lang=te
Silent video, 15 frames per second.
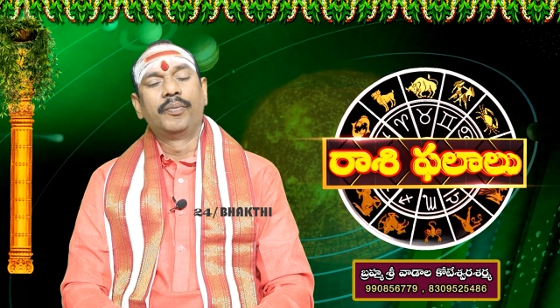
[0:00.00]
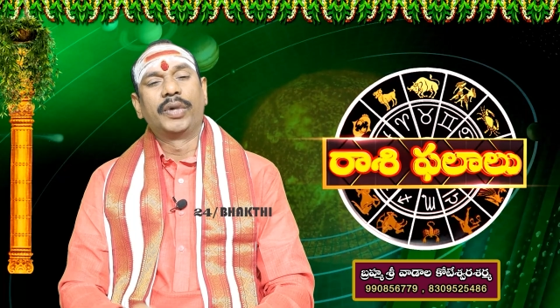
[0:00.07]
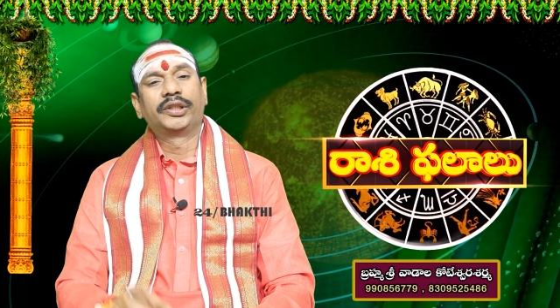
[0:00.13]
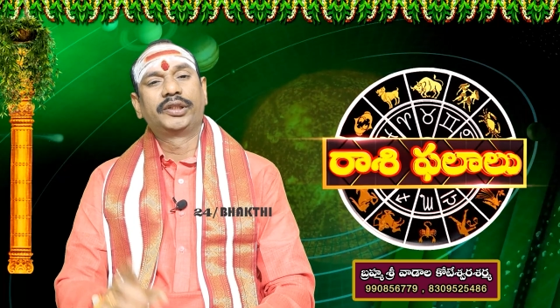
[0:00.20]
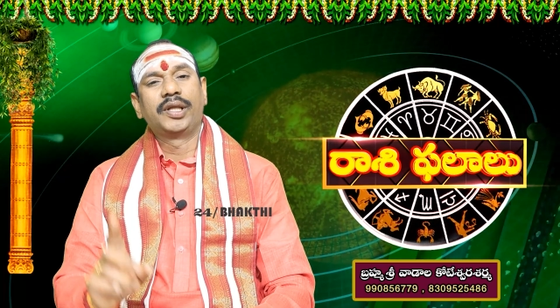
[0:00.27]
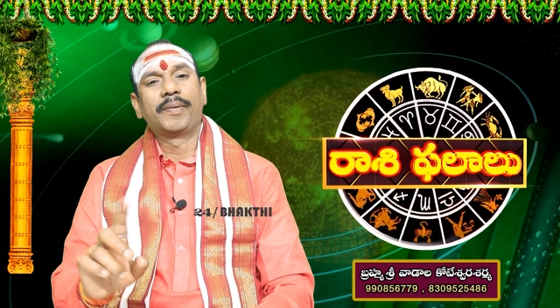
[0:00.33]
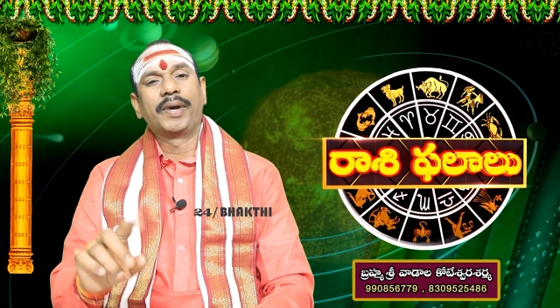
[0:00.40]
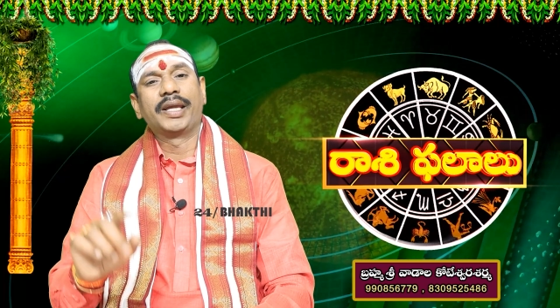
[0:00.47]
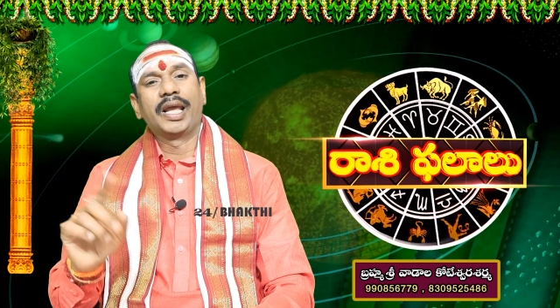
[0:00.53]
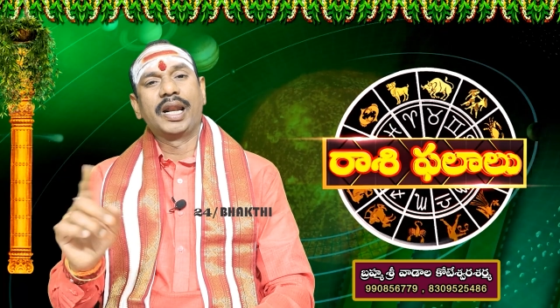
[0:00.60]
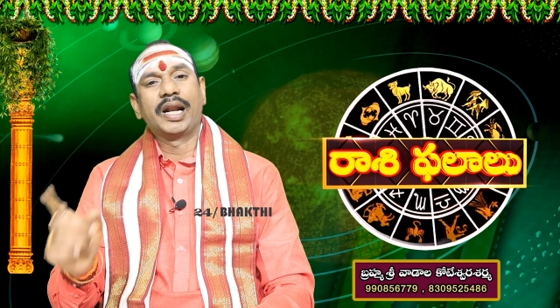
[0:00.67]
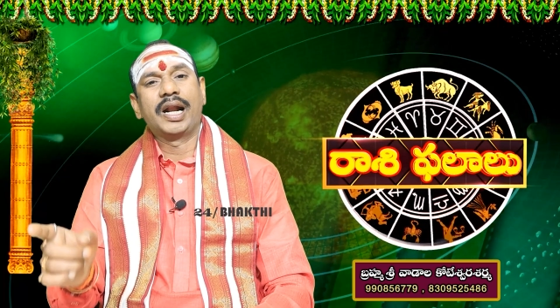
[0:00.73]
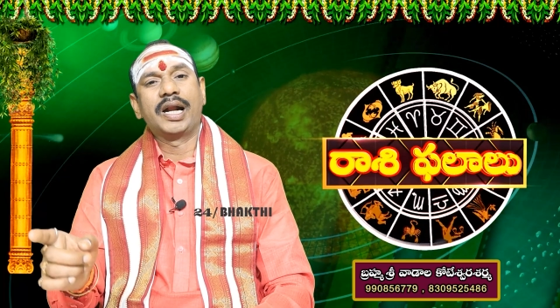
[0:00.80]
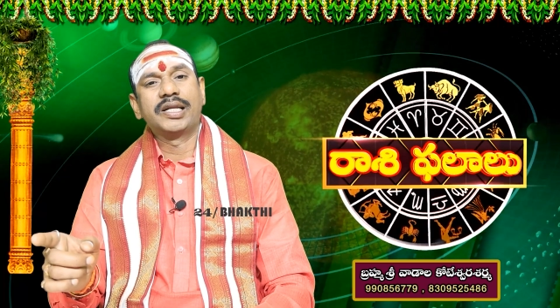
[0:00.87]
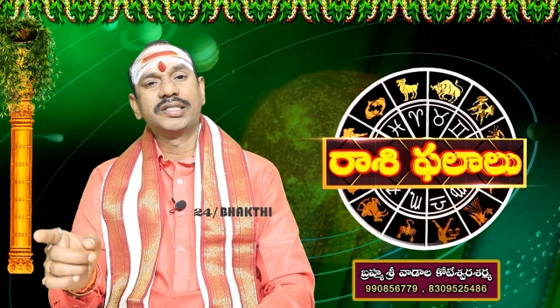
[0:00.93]
మధ్యమ
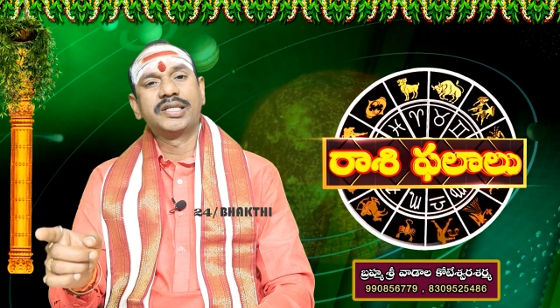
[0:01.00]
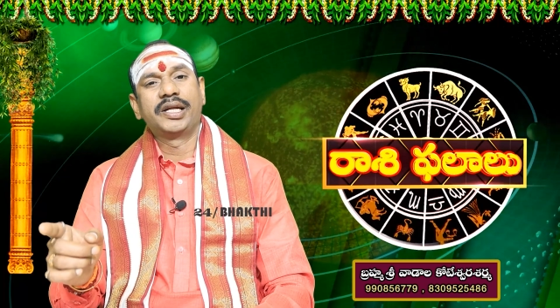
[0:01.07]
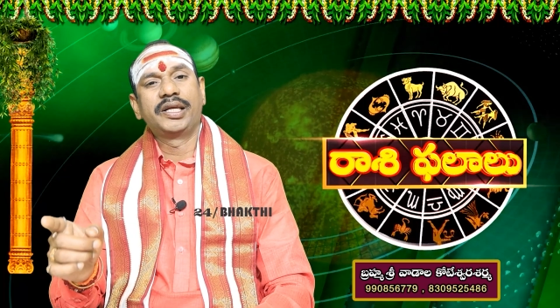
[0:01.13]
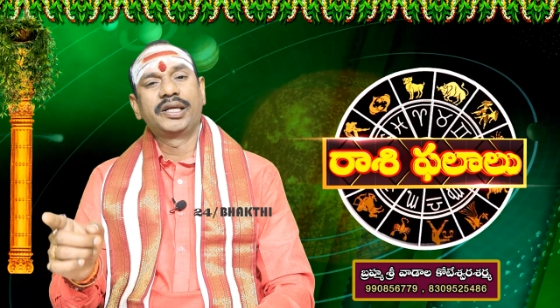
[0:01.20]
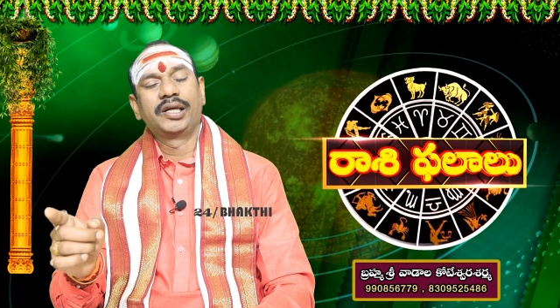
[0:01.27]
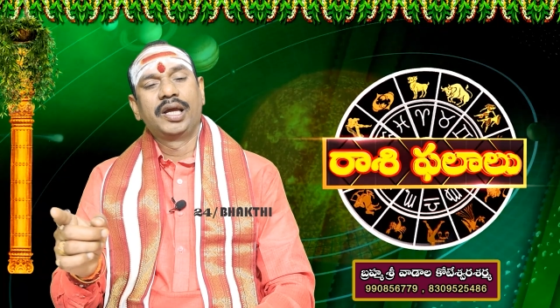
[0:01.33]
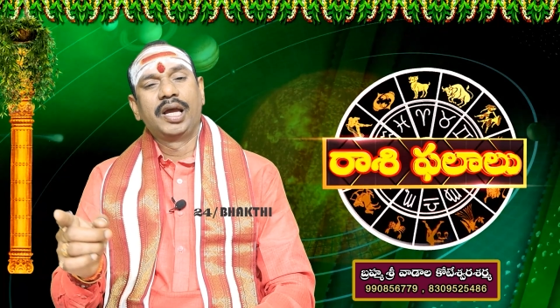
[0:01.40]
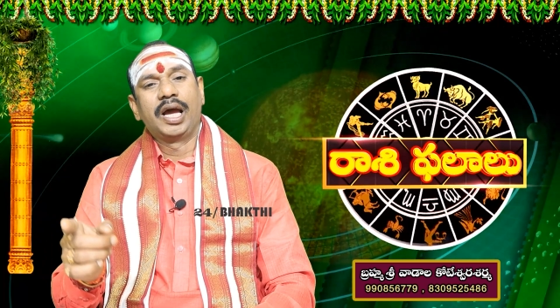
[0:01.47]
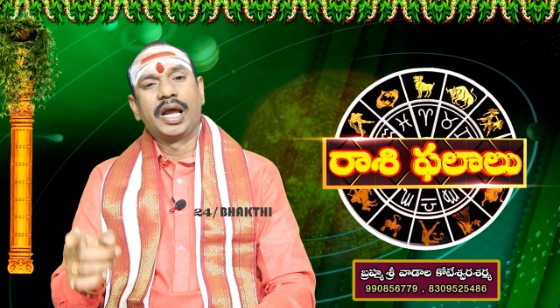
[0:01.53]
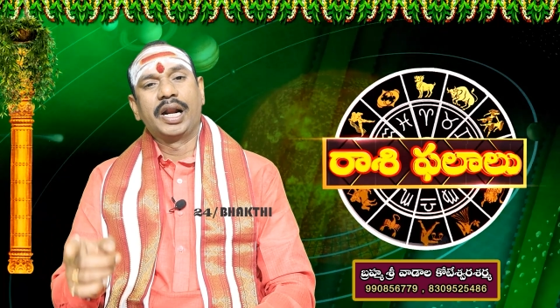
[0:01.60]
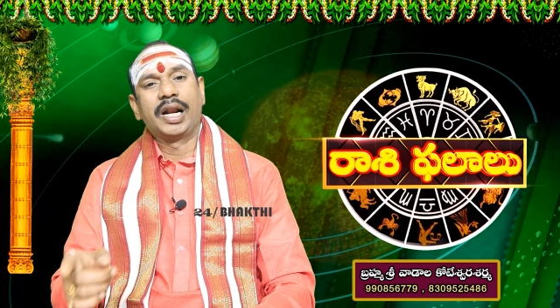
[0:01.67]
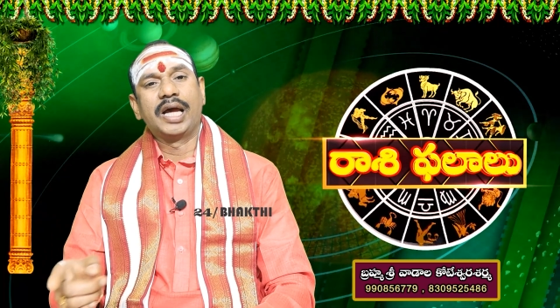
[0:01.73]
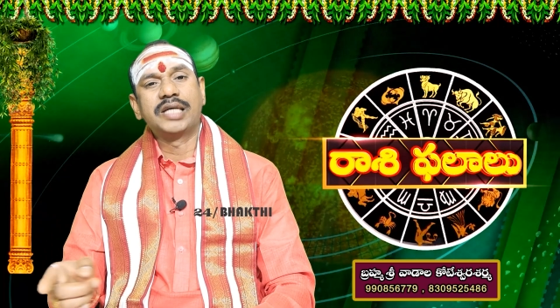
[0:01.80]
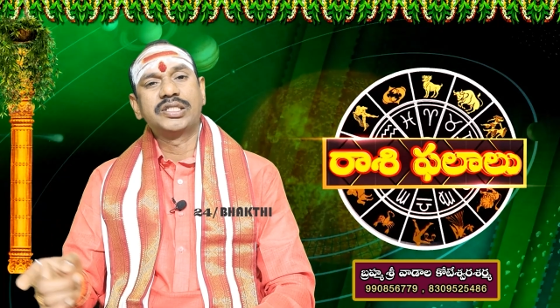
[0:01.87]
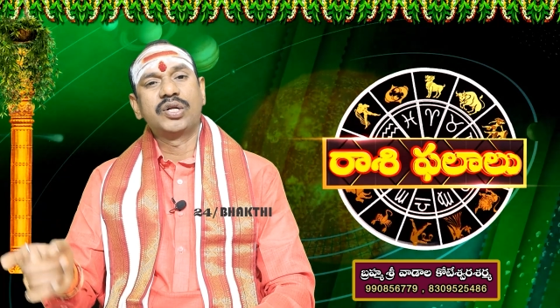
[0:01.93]
ఏలనాటి శని
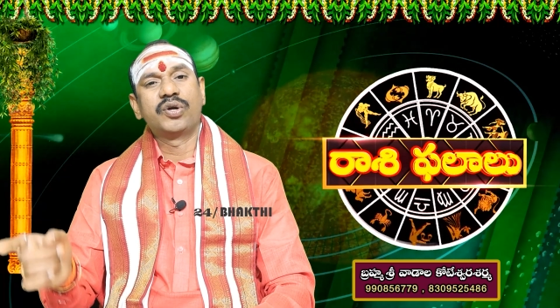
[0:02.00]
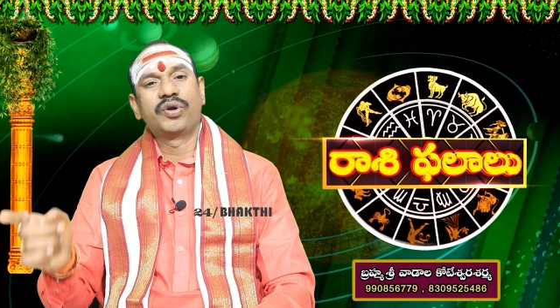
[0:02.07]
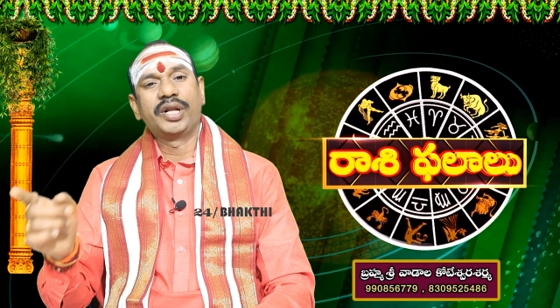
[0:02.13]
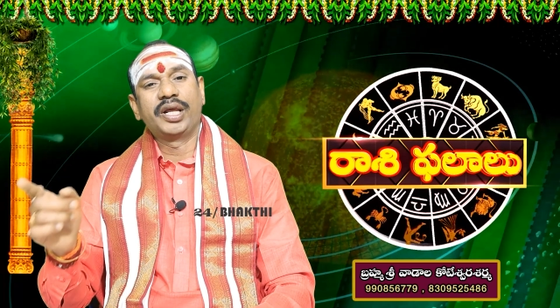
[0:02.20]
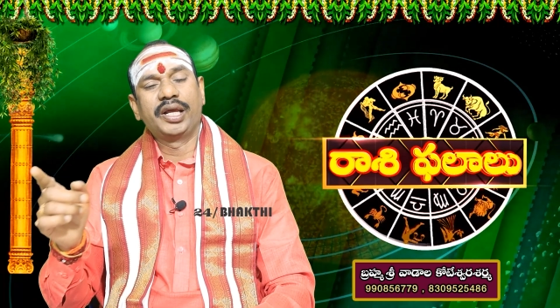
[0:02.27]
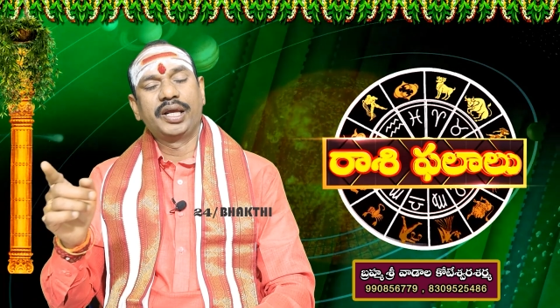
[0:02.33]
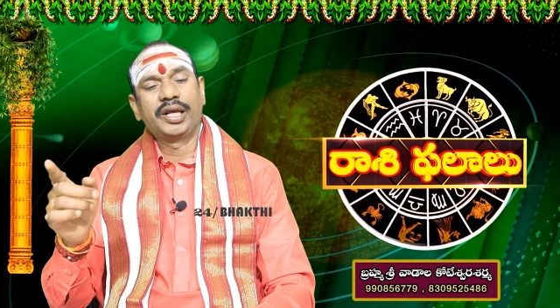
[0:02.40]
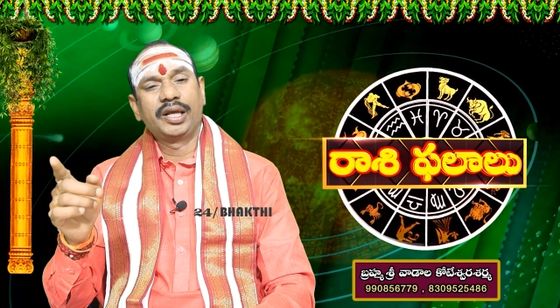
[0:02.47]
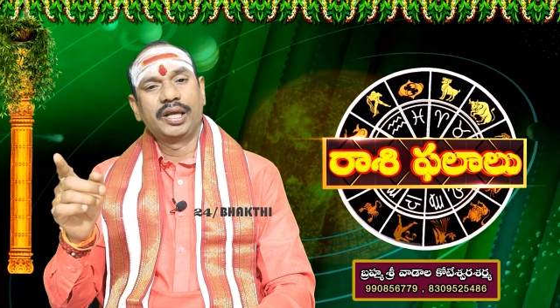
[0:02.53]
రాశిలోనే